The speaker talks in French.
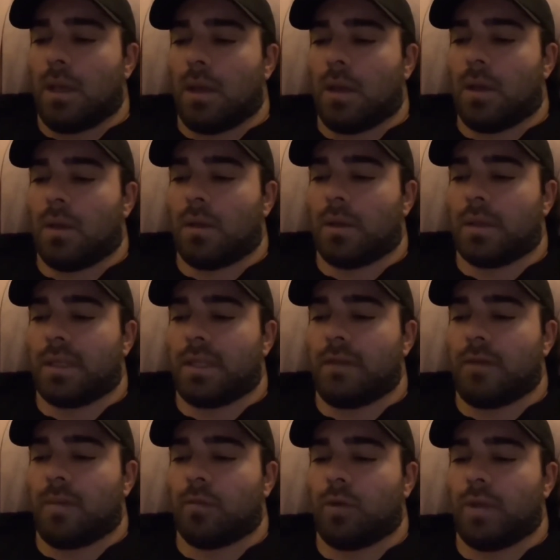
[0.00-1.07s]
euh, qui
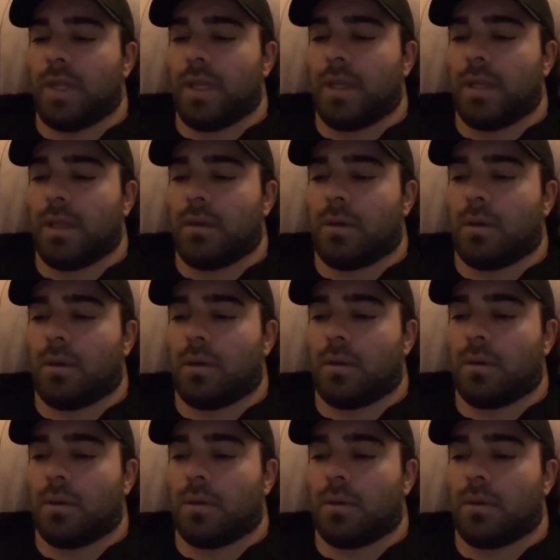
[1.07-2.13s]
va me donner
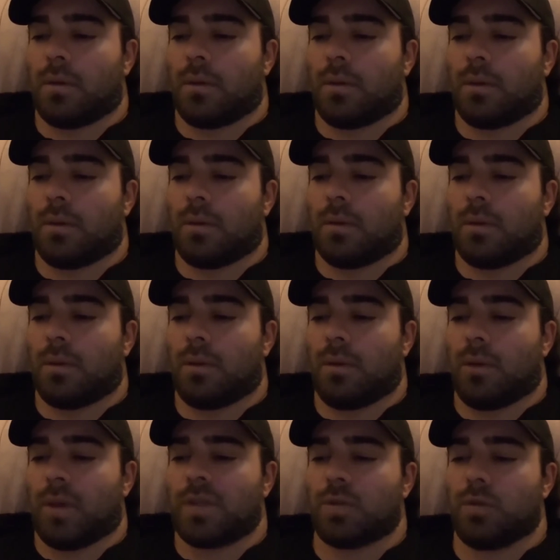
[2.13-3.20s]
euh,
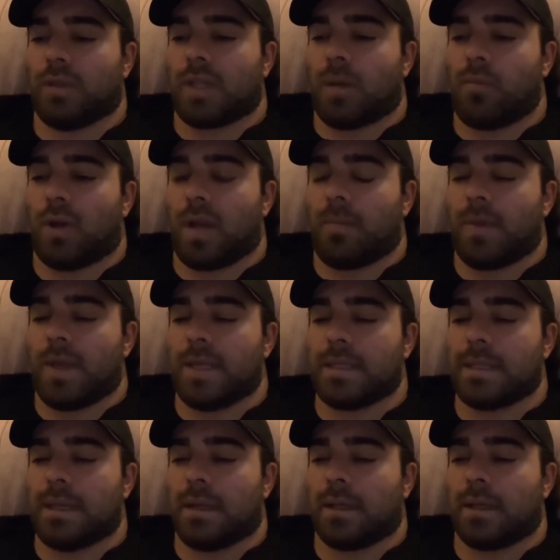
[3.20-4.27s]
le résultat pour la
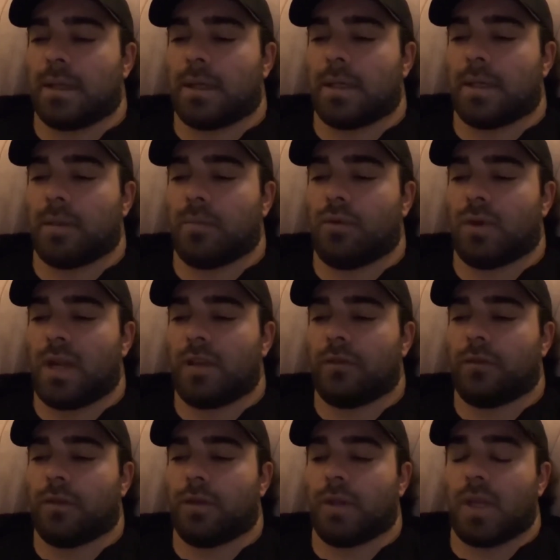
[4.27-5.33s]
PS5, pour
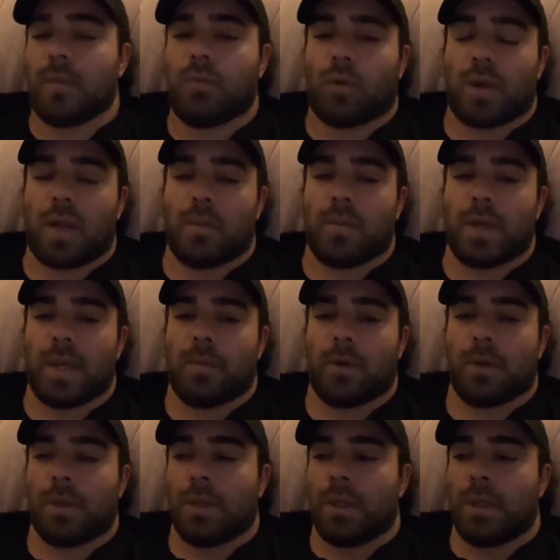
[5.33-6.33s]
l'iPhone et pour la BM.